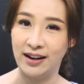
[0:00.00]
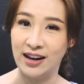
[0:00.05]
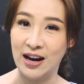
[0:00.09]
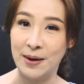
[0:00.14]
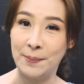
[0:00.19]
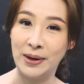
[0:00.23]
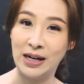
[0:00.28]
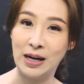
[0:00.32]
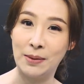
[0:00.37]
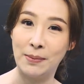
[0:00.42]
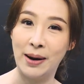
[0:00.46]
ตเนี่
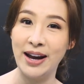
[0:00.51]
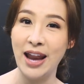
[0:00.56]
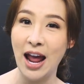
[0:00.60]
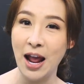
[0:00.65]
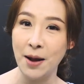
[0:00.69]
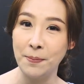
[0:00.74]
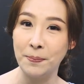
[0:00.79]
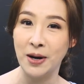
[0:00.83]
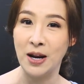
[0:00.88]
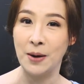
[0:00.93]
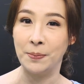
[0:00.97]
ยมันทำให้ได้
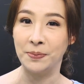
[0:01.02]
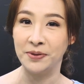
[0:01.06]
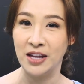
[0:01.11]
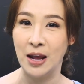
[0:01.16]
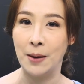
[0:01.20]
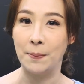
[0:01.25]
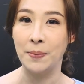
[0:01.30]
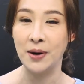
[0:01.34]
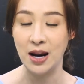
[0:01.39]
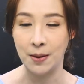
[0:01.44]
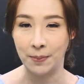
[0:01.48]
เปรียบเสี
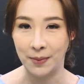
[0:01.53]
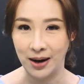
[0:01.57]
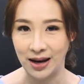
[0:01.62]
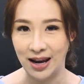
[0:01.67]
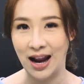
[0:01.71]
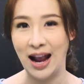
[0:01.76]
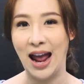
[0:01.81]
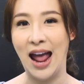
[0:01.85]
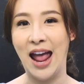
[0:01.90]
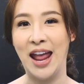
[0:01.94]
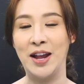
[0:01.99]
ยเปรียบกัน
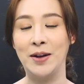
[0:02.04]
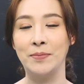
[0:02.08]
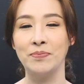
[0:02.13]
ยังไง